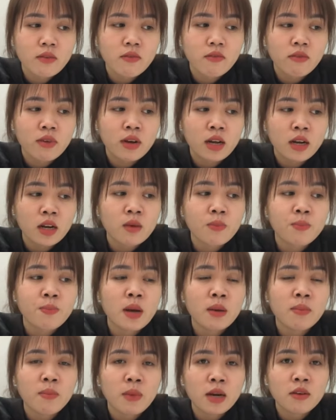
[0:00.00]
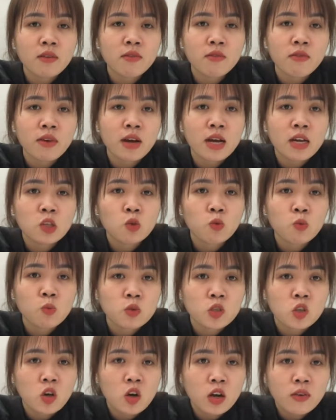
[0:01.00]
và rất là bắt mắt và giúp
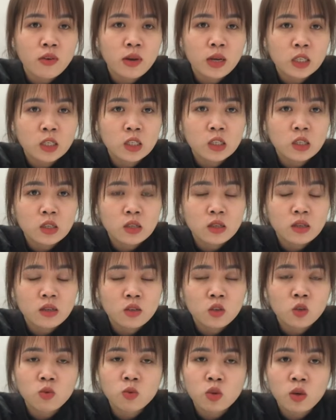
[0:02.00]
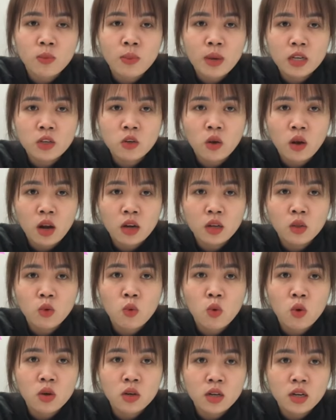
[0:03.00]
cho cái phần giúp cho các bạn nhỏ thu
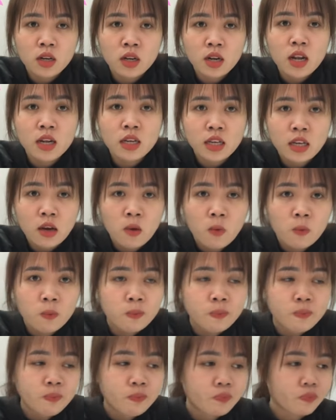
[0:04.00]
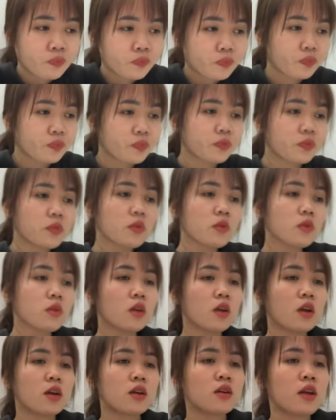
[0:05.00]
hút hơn rất là nhiều
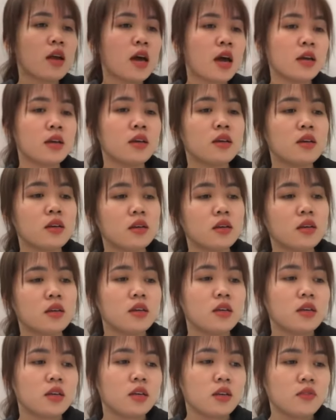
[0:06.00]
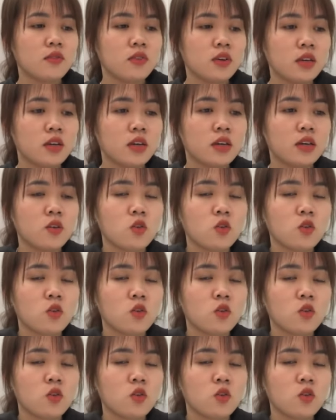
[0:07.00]
đấy cái phần hình